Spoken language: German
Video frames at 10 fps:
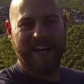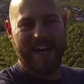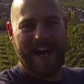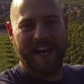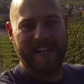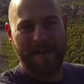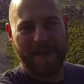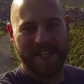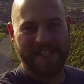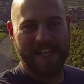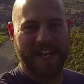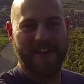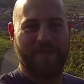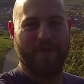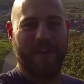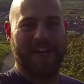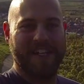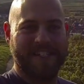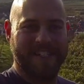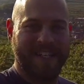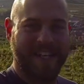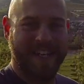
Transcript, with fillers: Ja, hinter mir seht ihr die Vogesen.